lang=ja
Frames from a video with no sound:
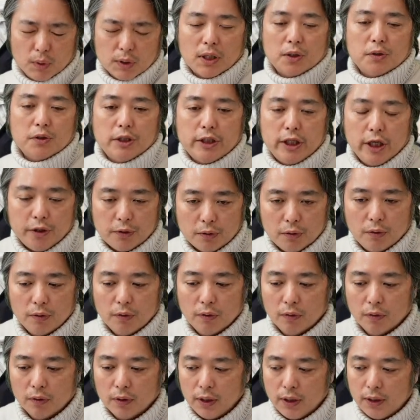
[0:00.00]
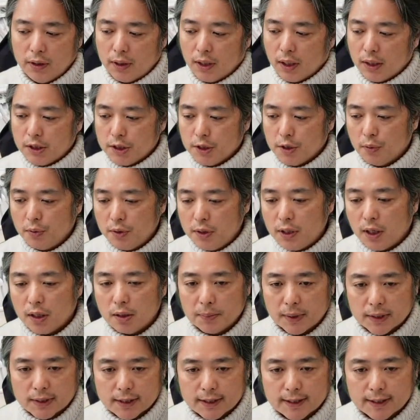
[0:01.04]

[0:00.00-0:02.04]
模索していくといった治療になり